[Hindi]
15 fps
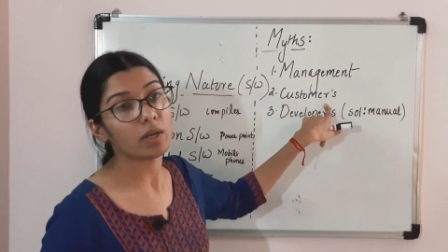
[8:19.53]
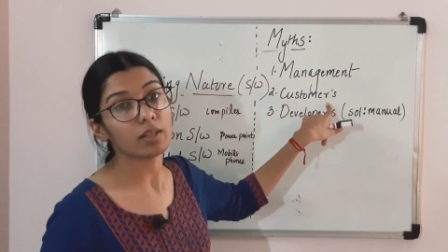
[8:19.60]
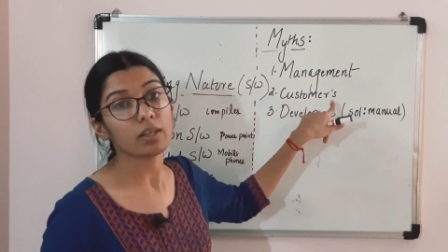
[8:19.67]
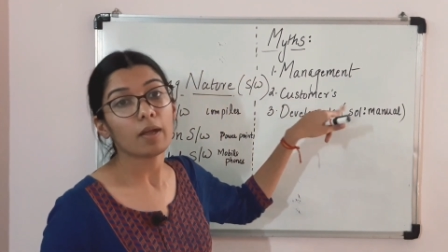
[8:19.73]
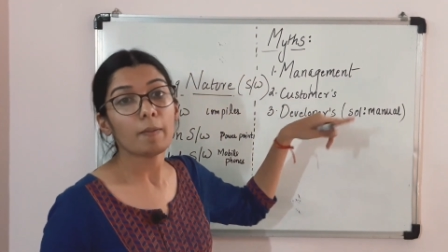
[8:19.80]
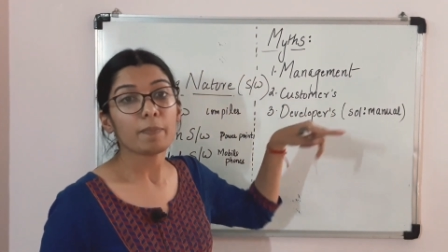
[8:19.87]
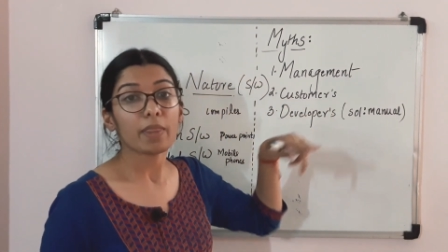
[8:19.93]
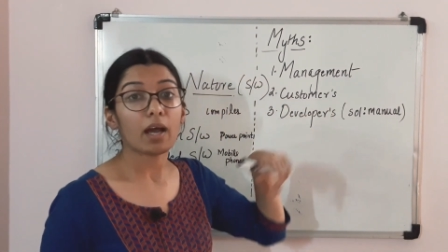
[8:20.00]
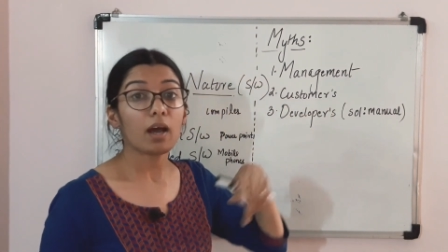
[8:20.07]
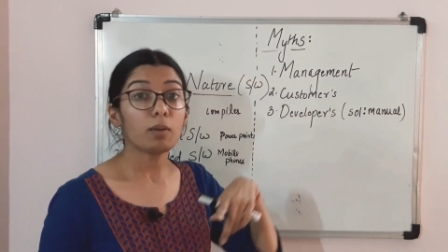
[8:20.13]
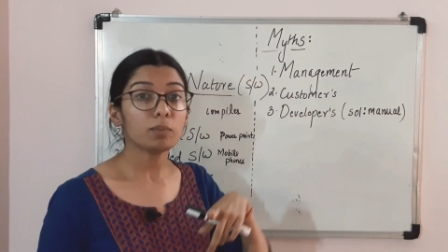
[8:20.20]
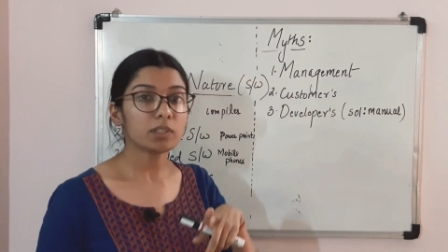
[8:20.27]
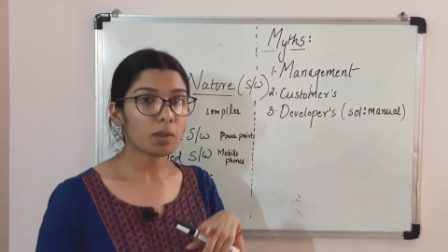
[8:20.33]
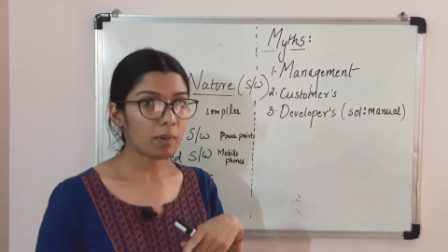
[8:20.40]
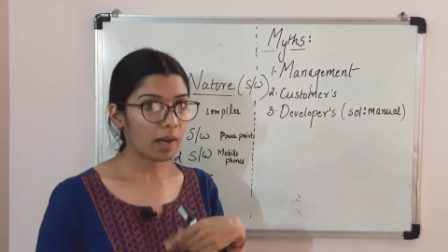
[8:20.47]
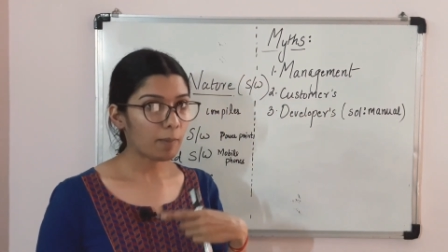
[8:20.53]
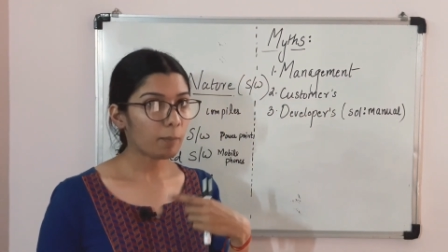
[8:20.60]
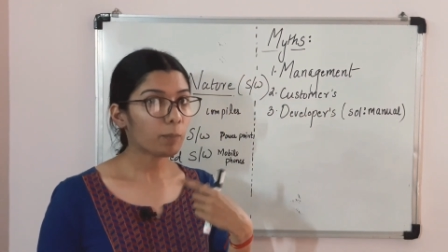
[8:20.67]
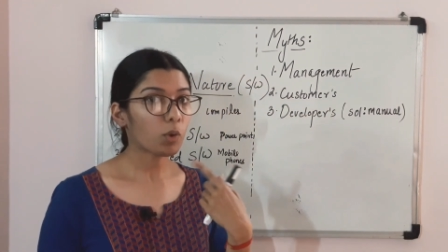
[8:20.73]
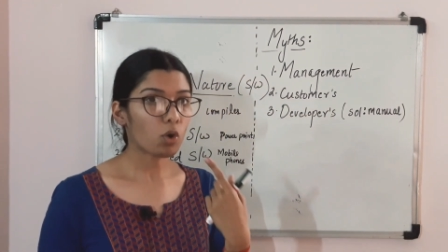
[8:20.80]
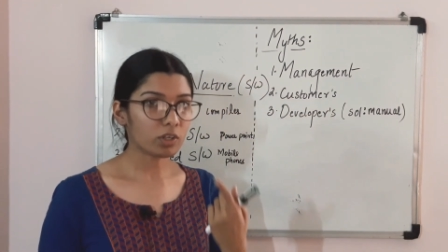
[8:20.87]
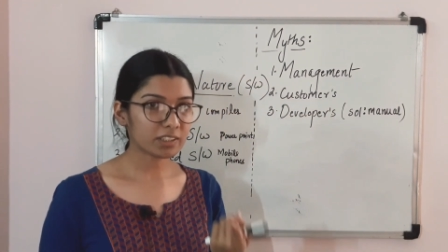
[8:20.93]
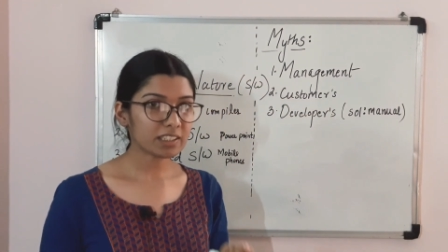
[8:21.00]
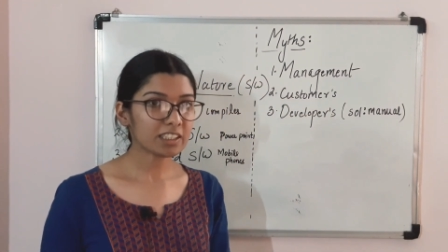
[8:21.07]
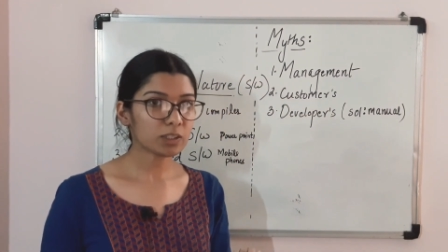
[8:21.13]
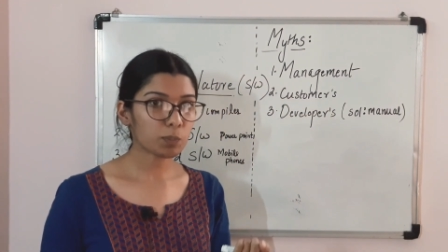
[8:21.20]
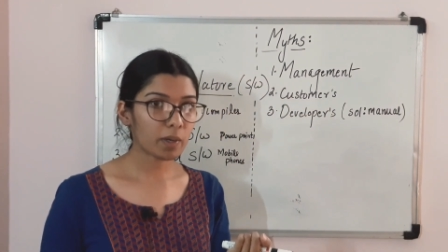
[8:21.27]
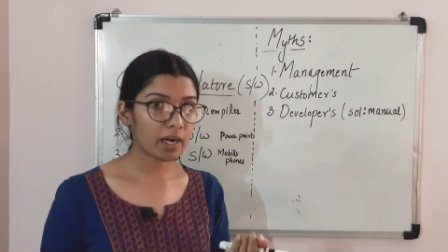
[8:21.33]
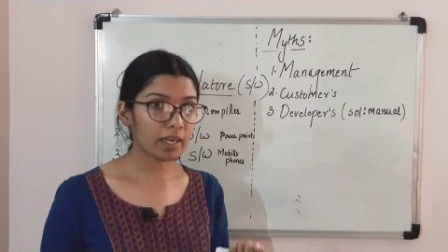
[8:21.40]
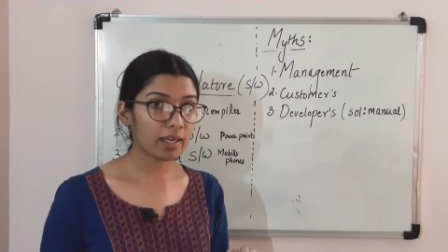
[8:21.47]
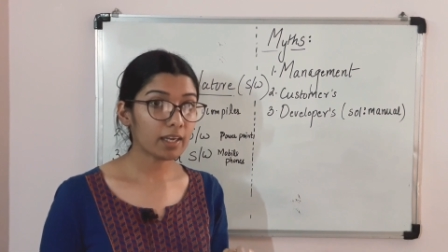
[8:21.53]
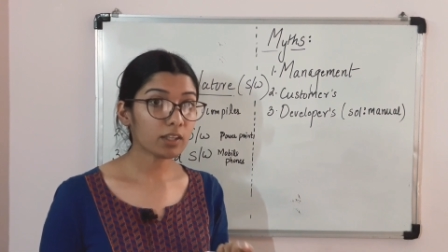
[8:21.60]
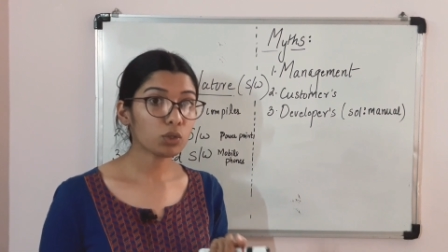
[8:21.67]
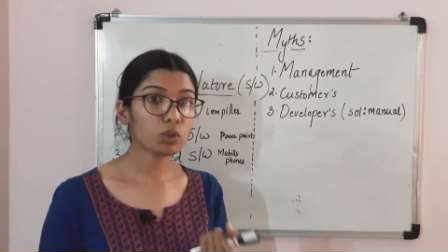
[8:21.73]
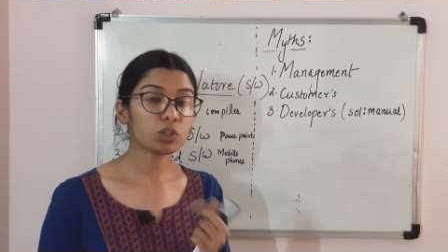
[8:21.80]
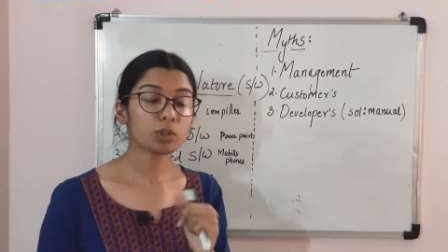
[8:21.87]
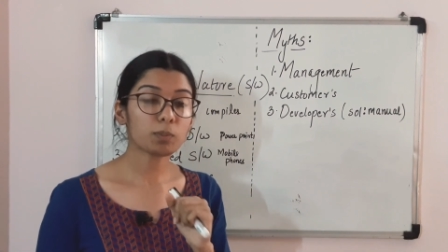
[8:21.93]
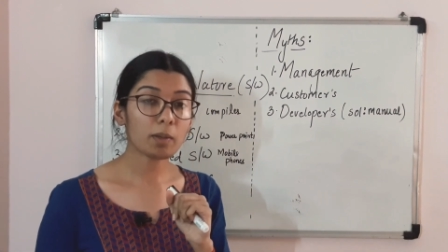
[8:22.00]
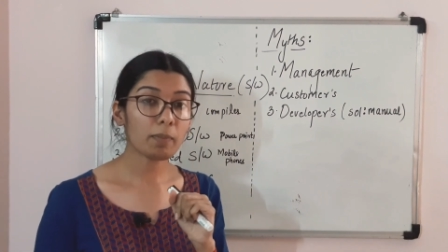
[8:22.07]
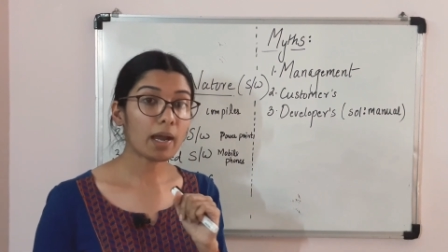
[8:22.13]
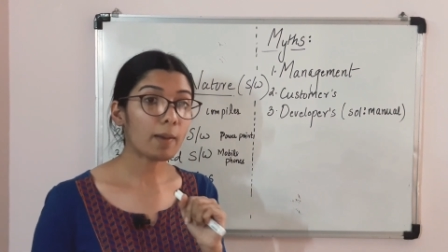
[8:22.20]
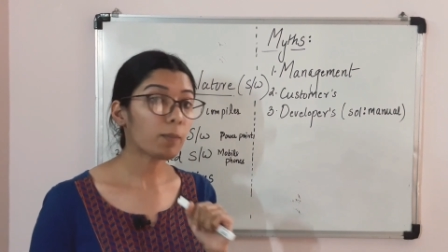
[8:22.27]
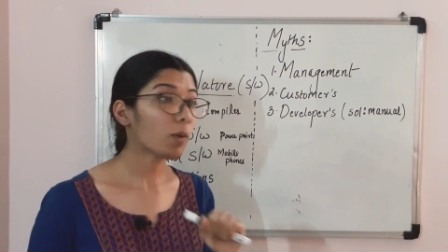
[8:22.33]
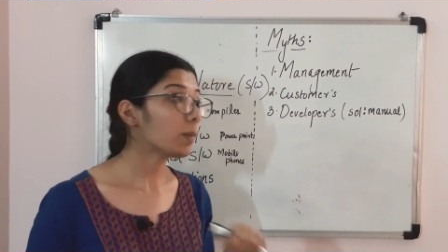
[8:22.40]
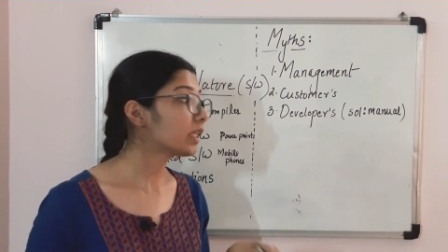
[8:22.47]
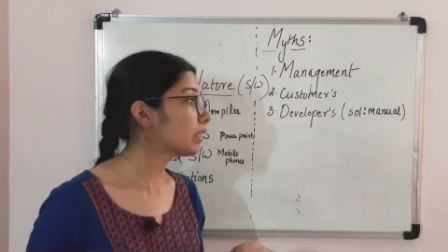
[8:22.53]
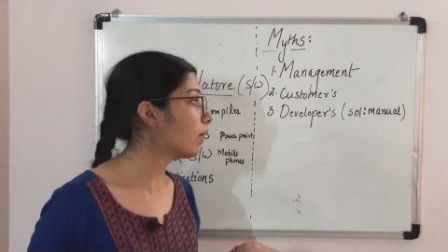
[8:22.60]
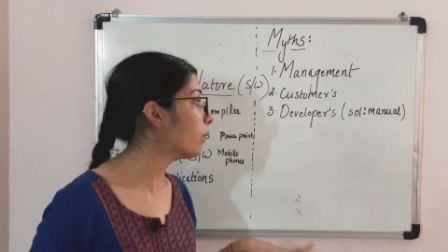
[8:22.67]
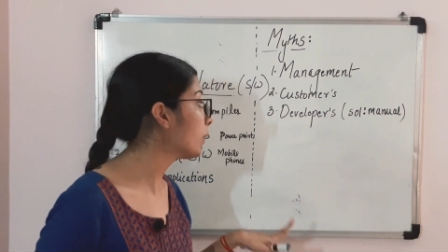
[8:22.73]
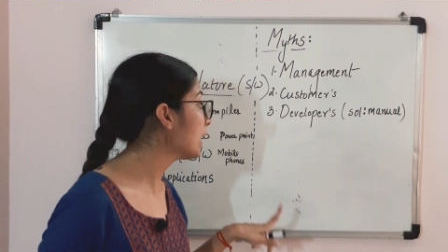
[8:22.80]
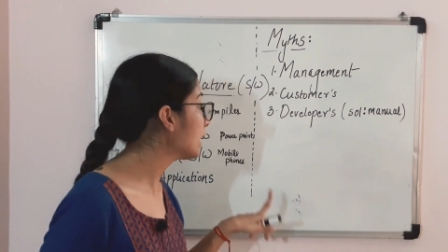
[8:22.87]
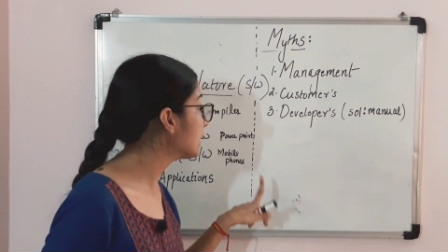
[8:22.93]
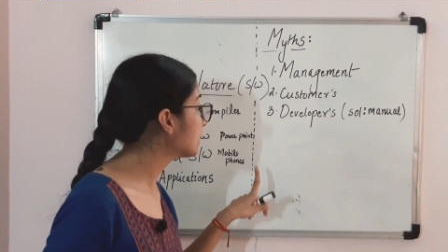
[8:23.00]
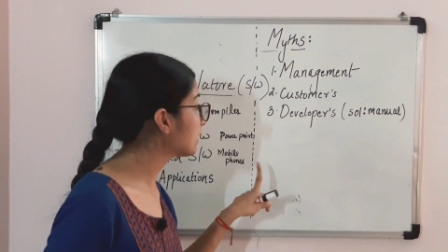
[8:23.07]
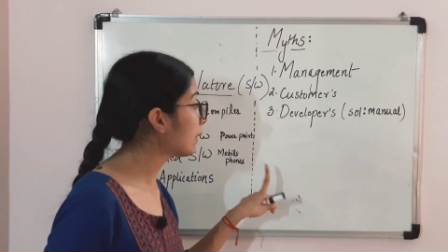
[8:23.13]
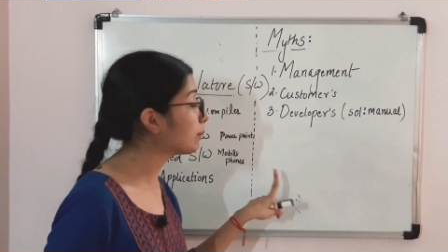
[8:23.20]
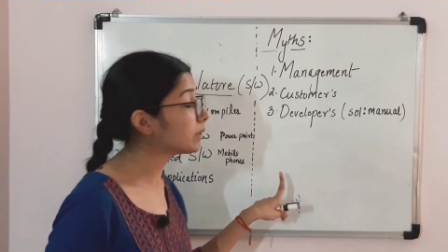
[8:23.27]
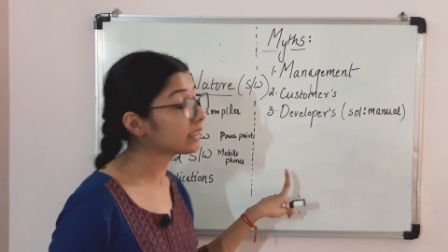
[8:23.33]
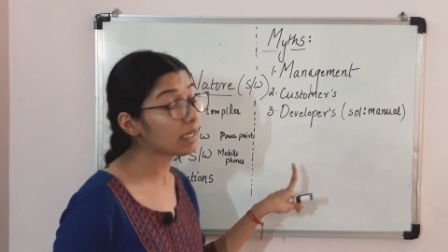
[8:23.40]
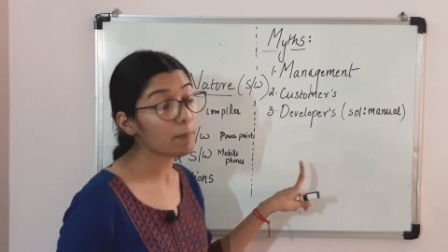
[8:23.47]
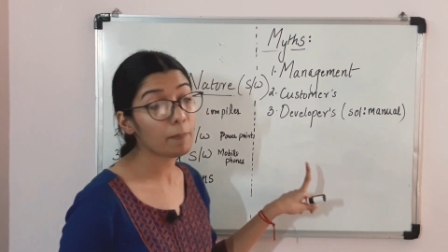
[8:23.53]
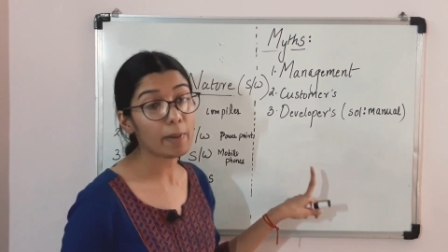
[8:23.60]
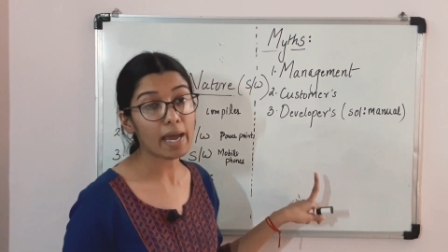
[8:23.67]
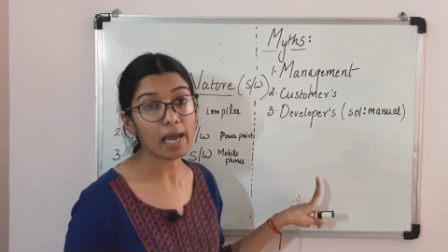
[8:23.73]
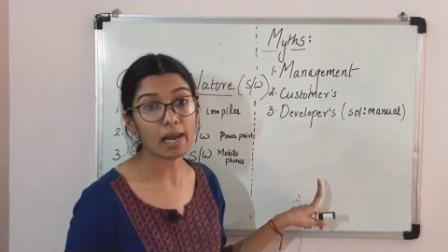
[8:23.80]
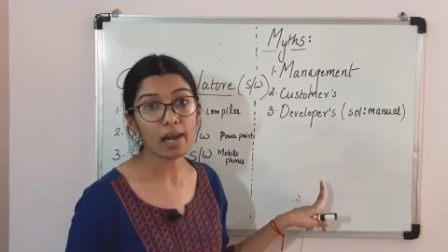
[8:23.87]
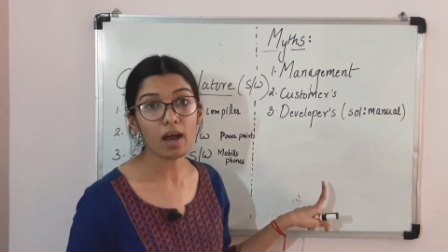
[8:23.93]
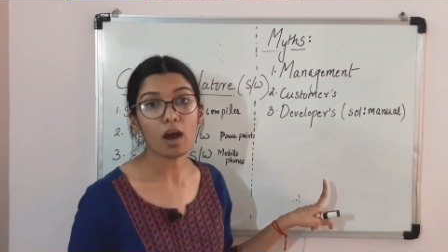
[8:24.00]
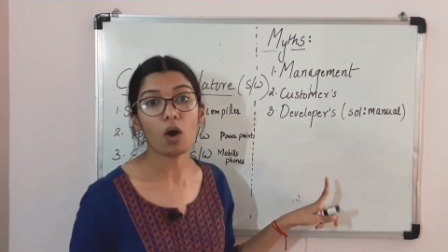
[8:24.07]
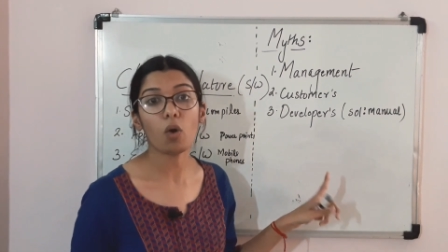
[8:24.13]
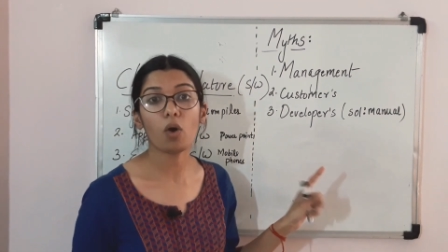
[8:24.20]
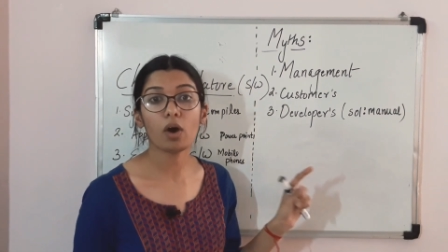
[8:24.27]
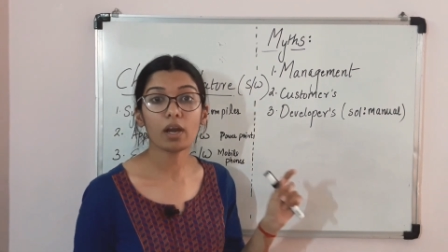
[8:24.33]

मिथ अब जब हम प्रोसेस पढ़ेंगे तो उसमें मैं आपको बताऊंगी कि सबसे पहला